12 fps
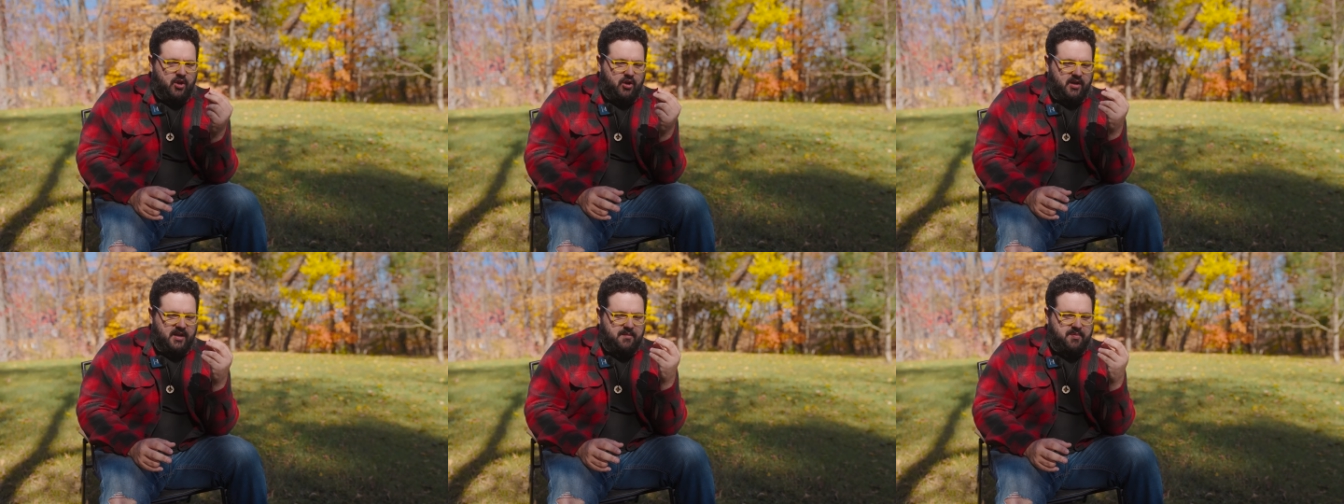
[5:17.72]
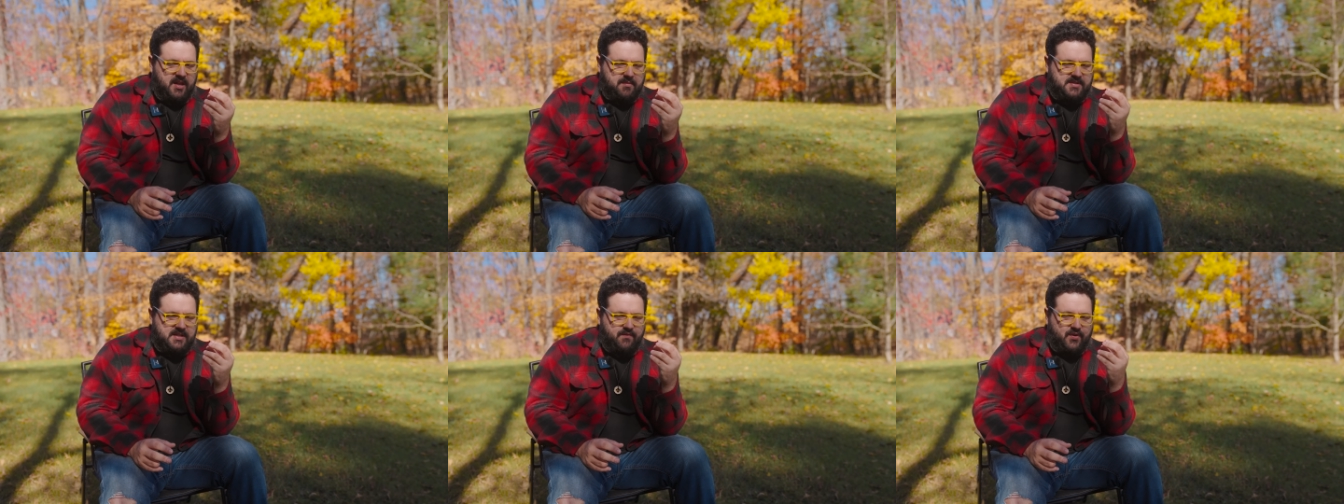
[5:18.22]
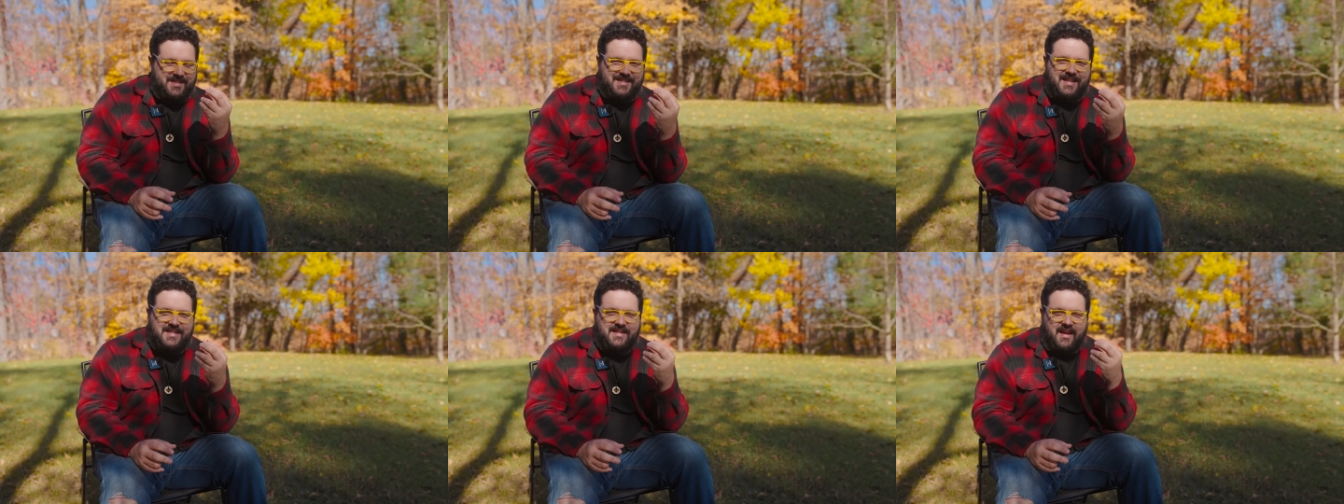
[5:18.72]
l'épilepsie va
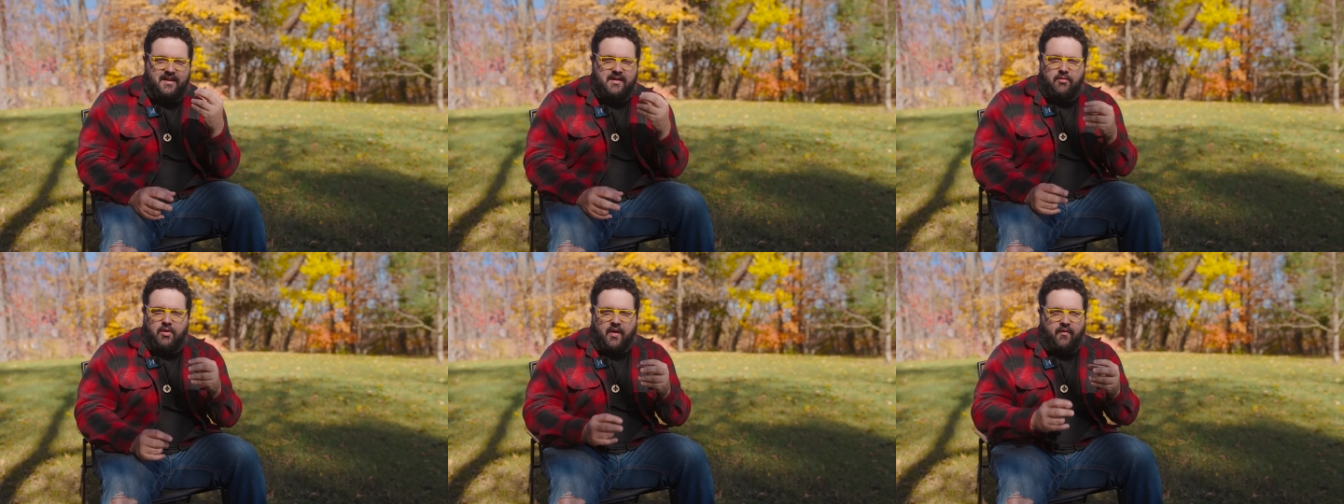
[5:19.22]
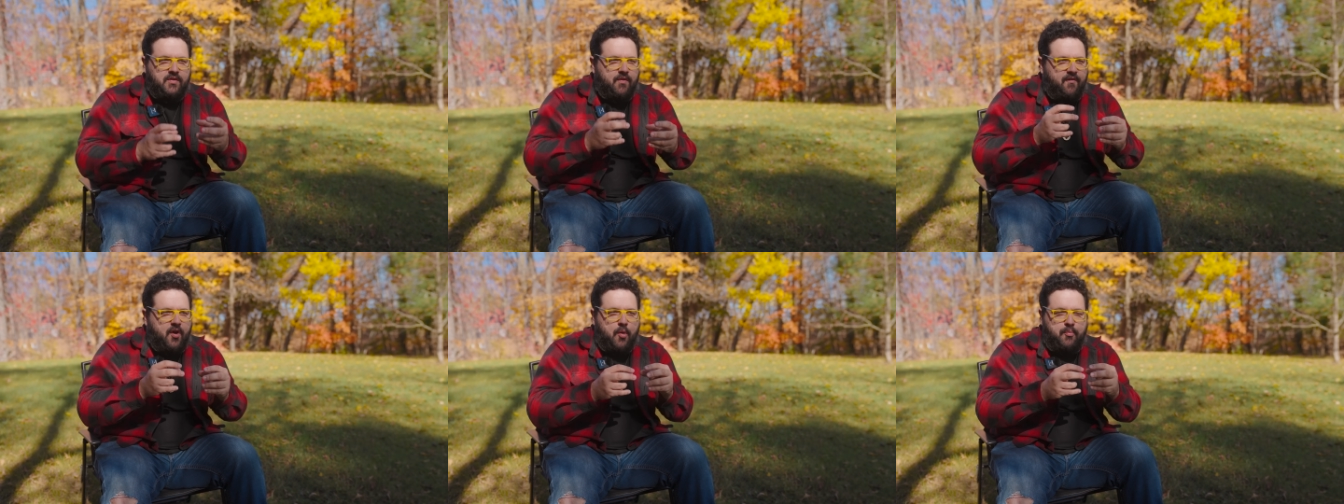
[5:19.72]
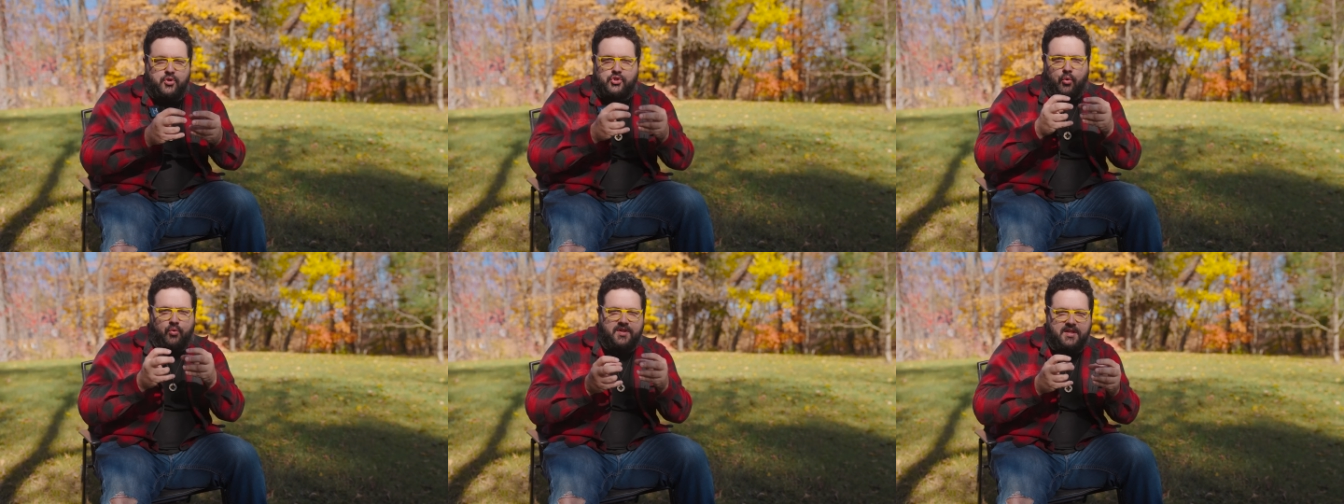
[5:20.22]
s'installer, il va faire un peu
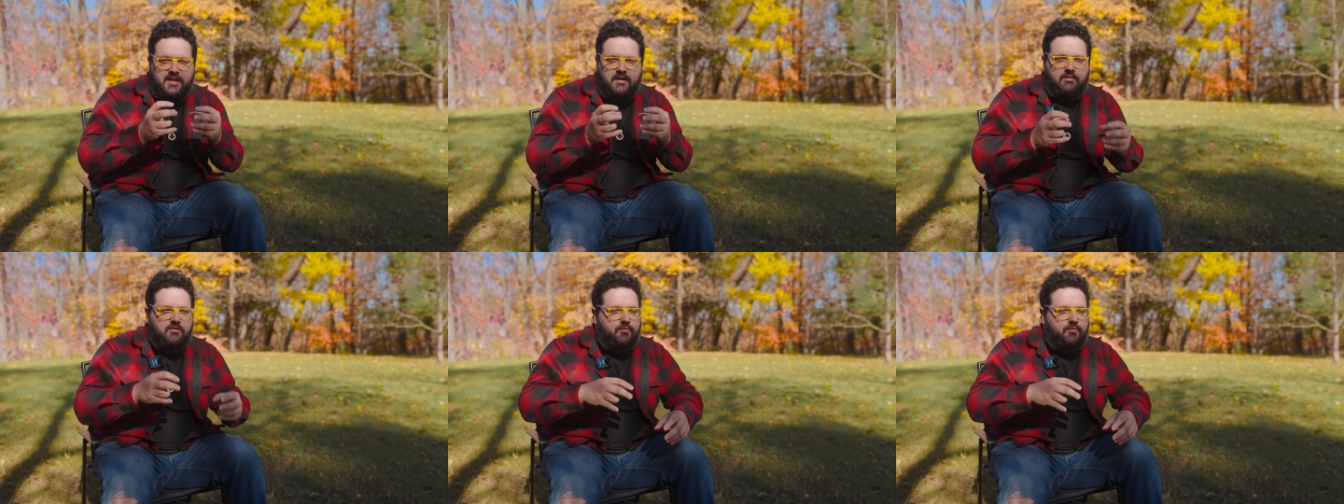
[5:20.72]
son nid,